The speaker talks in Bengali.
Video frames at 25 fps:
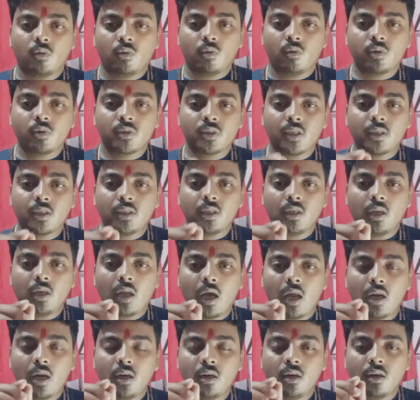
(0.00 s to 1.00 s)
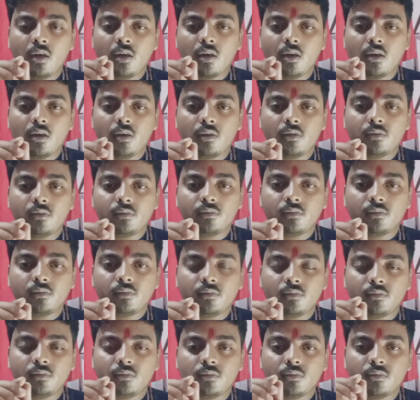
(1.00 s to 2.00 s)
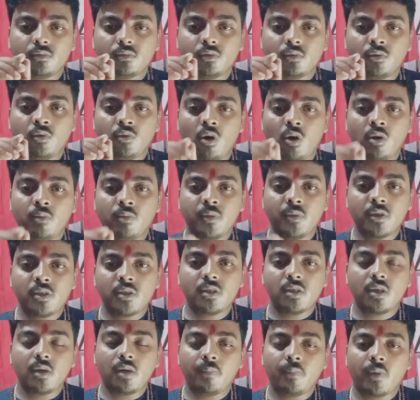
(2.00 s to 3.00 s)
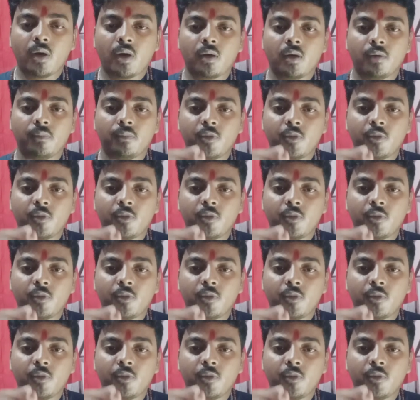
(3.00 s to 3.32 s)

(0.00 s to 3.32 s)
ওর সাথে লাল রং মিশিয়ে বা